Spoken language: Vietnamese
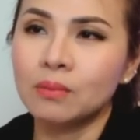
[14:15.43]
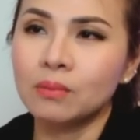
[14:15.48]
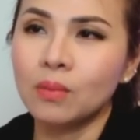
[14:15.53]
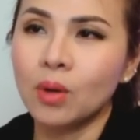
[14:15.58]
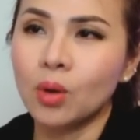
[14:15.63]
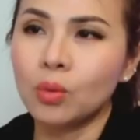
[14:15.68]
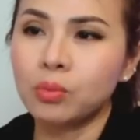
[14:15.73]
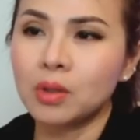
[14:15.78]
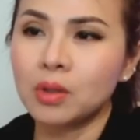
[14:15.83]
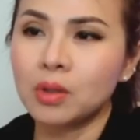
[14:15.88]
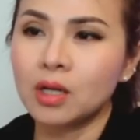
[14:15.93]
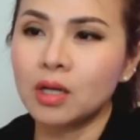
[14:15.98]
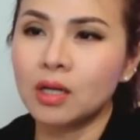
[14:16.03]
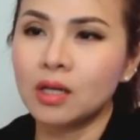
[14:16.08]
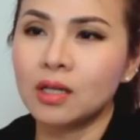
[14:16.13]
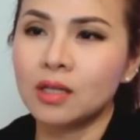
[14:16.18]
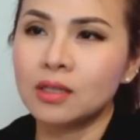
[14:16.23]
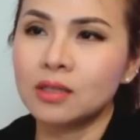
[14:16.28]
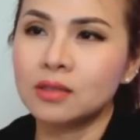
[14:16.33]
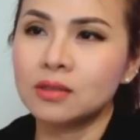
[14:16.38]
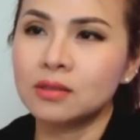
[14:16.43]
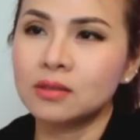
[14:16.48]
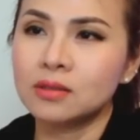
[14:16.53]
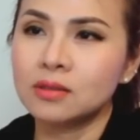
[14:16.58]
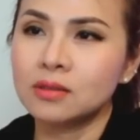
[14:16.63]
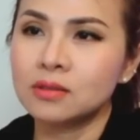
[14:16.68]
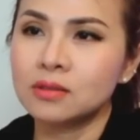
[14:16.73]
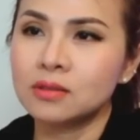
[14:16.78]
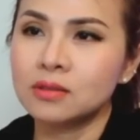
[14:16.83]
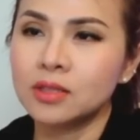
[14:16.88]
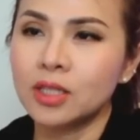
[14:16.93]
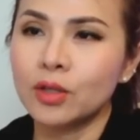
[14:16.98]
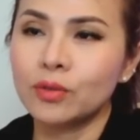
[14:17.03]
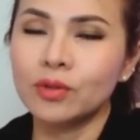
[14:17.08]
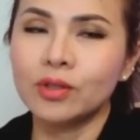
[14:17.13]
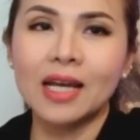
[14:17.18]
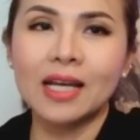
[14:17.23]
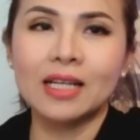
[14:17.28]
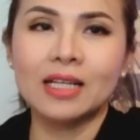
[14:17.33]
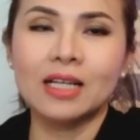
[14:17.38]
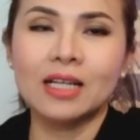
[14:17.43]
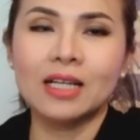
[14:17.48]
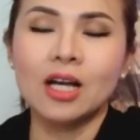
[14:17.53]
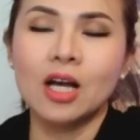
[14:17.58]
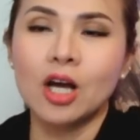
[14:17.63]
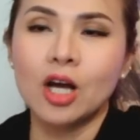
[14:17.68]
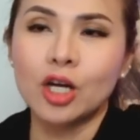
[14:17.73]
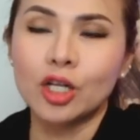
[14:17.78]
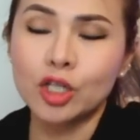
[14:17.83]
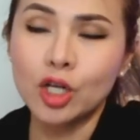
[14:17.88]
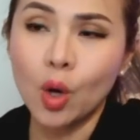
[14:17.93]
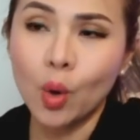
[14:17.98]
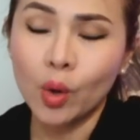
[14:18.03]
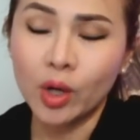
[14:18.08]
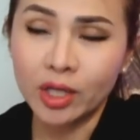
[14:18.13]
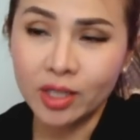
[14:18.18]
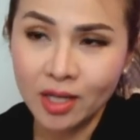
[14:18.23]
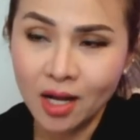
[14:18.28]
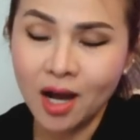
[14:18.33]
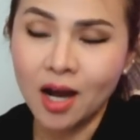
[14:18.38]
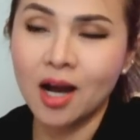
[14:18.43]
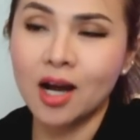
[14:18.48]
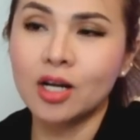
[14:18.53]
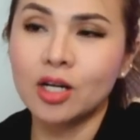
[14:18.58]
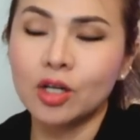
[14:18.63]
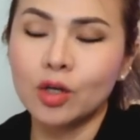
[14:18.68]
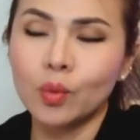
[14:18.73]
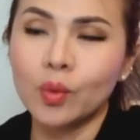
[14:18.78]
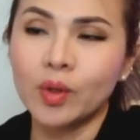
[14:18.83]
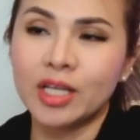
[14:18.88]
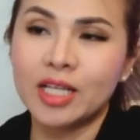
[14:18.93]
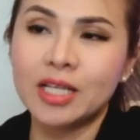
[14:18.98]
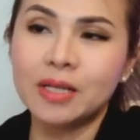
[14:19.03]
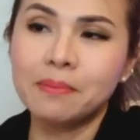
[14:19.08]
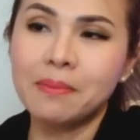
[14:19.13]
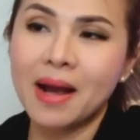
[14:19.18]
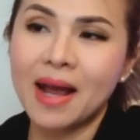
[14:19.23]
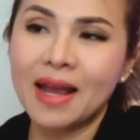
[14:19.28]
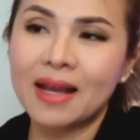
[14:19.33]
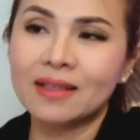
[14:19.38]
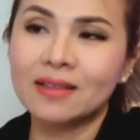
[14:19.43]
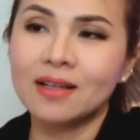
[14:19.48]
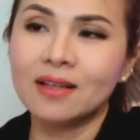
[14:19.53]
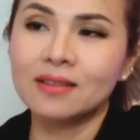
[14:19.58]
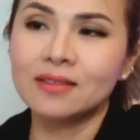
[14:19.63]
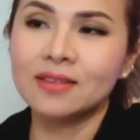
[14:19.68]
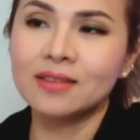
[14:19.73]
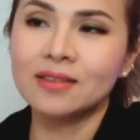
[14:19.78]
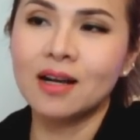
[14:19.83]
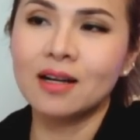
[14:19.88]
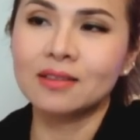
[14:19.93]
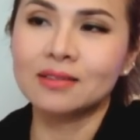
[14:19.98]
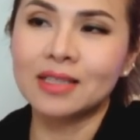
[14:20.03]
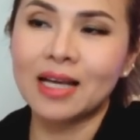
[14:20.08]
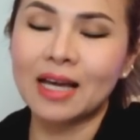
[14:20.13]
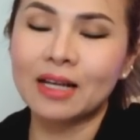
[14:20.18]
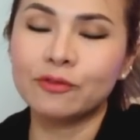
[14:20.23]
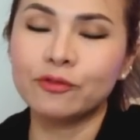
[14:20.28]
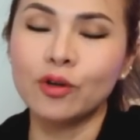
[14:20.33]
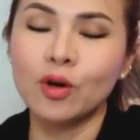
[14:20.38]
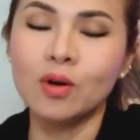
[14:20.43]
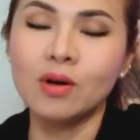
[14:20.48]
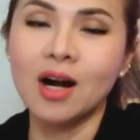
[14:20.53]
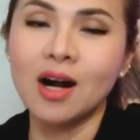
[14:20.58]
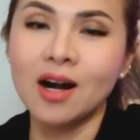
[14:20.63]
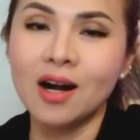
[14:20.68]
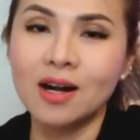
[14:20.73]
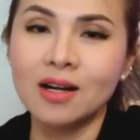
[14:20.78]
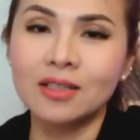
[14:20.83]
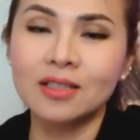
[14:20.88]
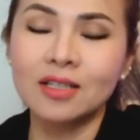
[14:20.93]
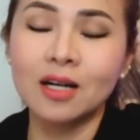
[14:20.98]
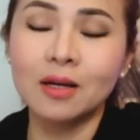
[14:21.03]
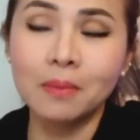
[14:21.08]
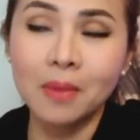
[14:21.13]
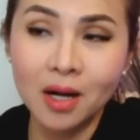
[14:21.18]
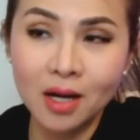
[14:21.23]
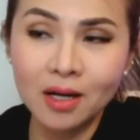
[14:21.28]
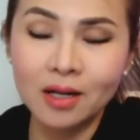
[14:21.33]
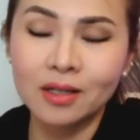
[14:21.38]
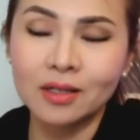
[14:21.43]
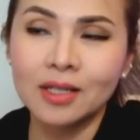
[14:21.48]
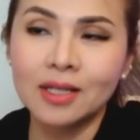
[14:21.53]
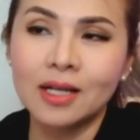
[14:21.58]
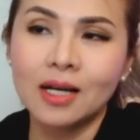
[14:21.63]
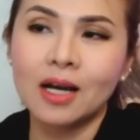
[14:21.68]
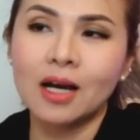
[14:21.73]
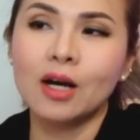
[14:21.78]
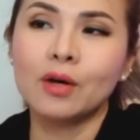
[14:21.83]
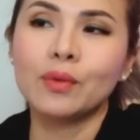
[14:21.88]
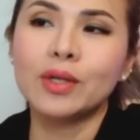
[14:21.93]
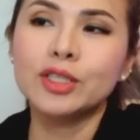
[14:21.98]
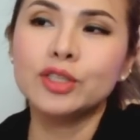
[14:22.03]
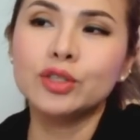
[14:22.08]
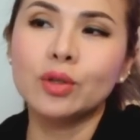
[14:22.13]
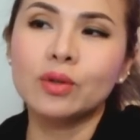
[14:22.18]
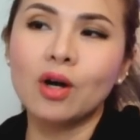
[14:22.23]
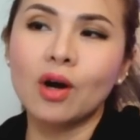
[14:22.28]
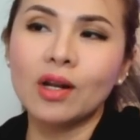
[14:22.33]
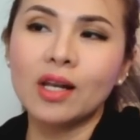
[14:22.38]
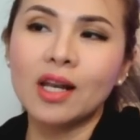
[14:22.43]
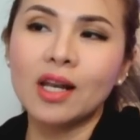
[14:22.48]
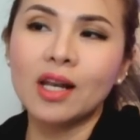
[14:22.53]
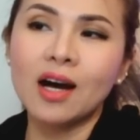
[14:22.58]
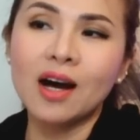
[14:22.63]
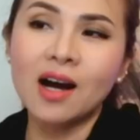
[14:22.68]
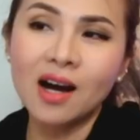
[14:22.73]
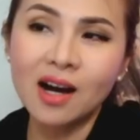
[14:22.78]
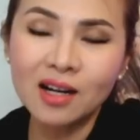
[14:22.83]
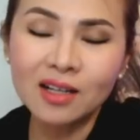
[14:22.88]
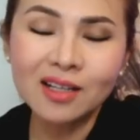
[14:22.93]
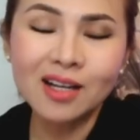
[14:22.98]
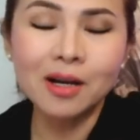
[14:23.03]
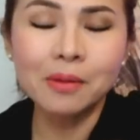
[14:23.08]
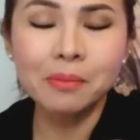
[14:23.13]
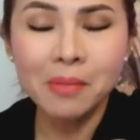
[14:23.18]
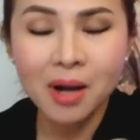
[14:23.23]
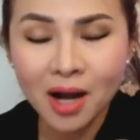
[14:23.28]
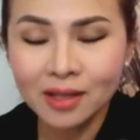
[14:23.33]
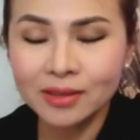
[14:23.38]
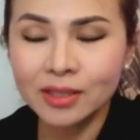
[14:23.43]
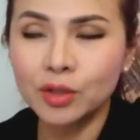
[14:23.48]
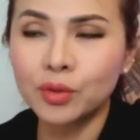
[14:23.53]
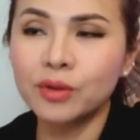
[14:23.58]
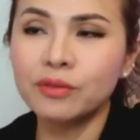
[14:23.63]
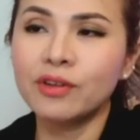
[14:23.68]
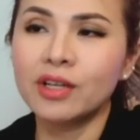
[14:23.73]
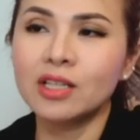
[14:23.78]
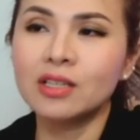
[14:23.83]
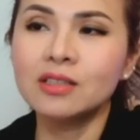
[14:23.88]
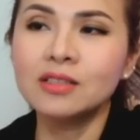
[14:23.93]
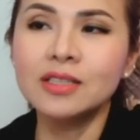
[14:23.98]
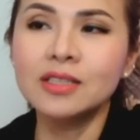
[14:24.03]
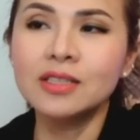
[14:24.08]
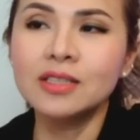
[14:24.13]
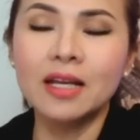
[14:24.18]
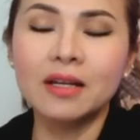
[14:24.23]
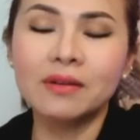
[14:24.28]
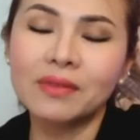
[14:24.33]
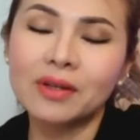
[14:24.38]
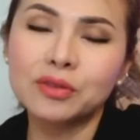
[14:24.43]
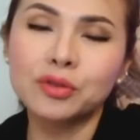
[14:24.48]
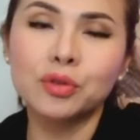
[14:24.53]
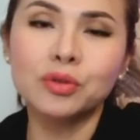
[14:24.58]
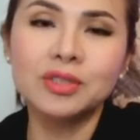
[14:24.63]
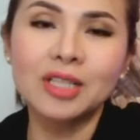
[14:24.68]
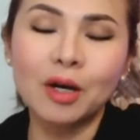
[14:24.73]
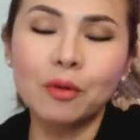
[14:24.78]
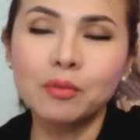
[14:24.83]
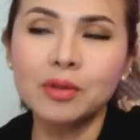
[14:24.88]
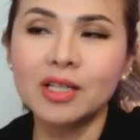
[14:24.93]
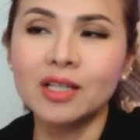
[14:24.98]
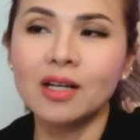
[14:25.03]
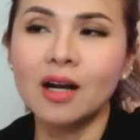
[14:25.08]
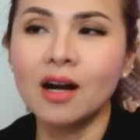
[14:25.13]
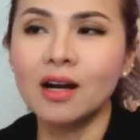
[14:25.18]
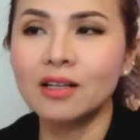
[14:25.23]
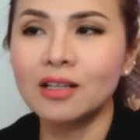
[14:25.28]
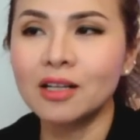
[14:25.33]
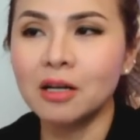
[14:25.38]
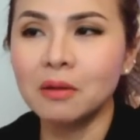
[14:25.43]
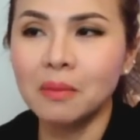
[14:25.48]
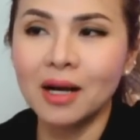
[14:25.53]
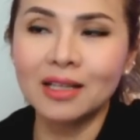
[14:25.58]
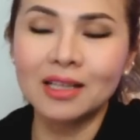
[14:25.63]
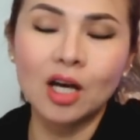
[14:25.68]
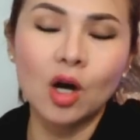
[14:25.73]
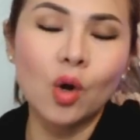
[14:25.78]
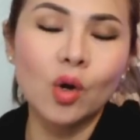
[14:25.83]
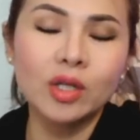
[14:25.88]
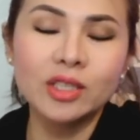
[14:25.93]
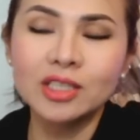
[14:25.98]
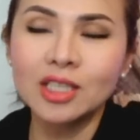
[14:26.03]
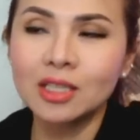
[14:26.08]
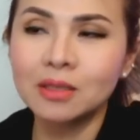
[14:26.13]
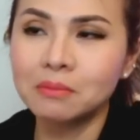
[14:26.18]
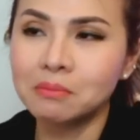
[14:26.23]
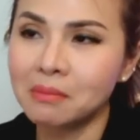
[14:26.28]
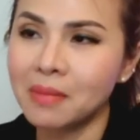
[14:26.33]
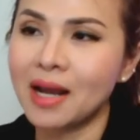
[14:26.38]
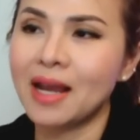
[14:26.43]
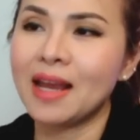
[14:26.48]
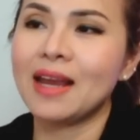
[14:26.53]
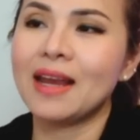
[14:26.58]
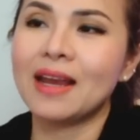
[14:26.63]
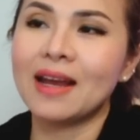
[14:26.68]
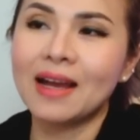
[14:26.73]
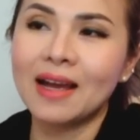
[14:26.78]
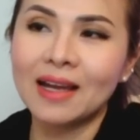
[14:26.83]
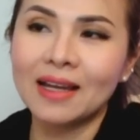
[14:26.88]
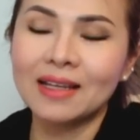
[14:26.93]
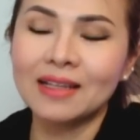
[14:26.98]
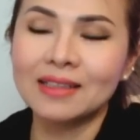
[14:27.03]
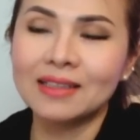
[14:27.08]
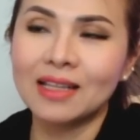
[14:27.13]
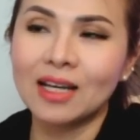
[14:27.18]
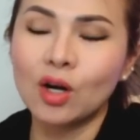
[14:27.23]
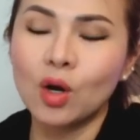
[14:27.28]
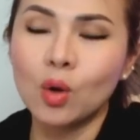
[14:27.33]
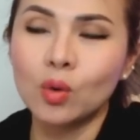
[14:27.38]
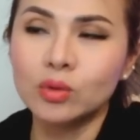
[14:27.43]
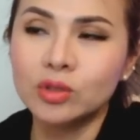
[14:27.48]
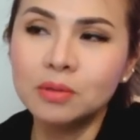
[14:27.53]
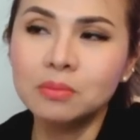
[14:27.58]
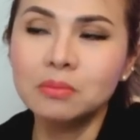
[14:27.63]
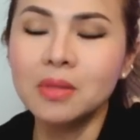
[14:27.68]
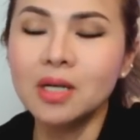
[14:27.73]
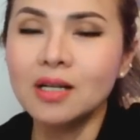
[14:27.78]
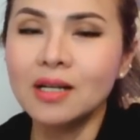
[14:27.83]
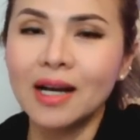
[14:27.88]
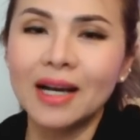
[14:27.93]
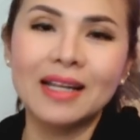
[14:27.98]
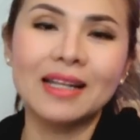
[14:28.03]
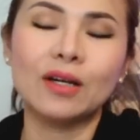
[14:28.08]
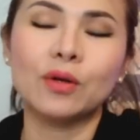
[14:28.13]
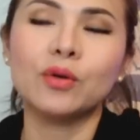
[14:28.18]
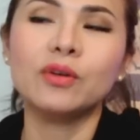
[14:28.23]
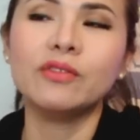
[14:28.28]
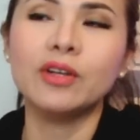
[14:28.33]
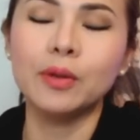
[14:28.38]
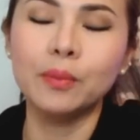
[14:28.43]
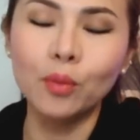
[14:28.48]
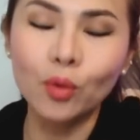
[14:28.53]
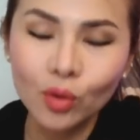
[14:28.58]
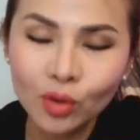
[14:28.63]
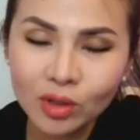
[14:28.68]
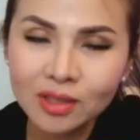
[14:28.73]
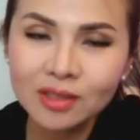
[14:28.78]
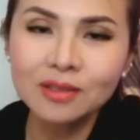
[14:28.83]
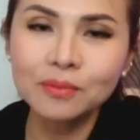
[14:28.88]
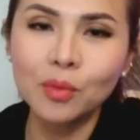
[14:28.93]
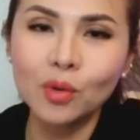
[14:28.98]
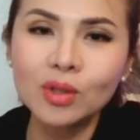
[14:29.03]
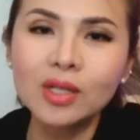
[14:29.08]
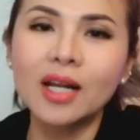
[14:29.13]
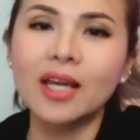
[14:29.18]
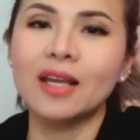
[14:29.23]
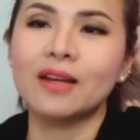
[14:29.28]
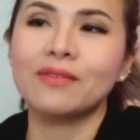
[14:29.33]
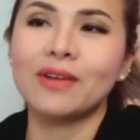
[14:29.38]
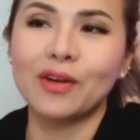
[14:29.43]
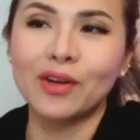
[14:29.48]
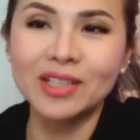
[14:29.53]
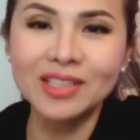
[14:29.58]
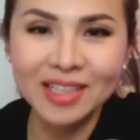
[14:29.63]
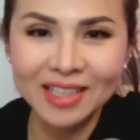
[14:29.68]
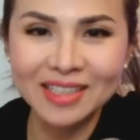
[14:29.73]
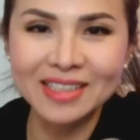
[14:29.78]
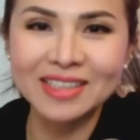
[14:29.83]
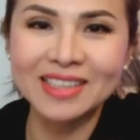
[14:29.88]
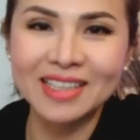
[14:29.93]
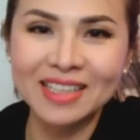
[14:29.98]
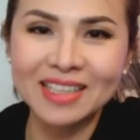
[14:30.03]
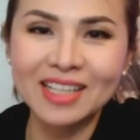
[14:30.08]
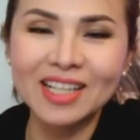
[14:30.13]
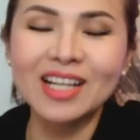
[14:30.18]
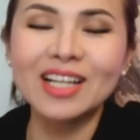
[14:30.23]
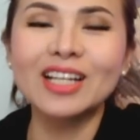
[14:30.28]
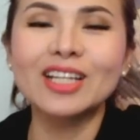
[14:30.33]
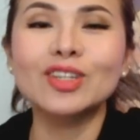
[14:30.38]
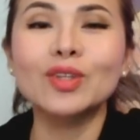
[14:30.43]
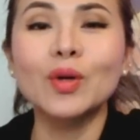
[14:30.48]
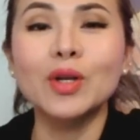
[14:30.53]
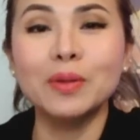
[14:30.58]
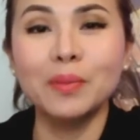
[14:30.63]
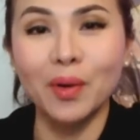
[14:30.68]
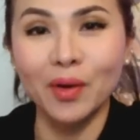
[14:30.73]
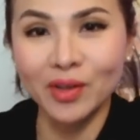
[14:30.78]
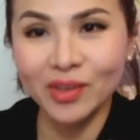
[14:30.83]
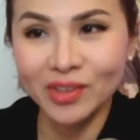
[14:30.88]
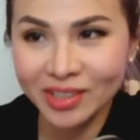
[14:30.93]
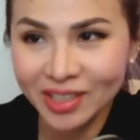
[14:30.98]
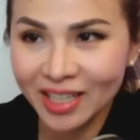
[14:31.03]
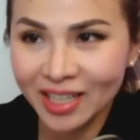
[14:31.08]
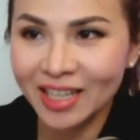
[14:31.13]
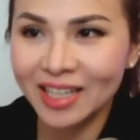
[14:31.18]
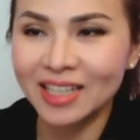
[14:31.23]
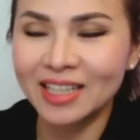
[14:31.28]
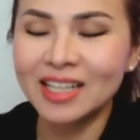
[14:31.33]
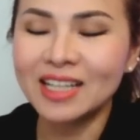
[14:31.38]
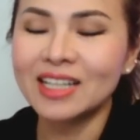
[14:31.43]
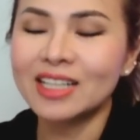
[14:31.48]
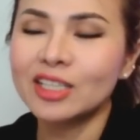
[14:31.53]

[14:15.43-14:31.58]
một uh, điều nữa đây đòi nợ Ủy ban Nhân dân thành phố Hơ Cờ Mờ, À, Rachel gọi là Hơ Cờ Mờ Thì quý vị cứ điền vào chỗ trống đi. Hơ Cờ Mờ là hôi chết mẹ hay là hậu chứa mưa hay là quý vị muốn muốn điền vào cái gì thì cái đó là tùy mọi người điền.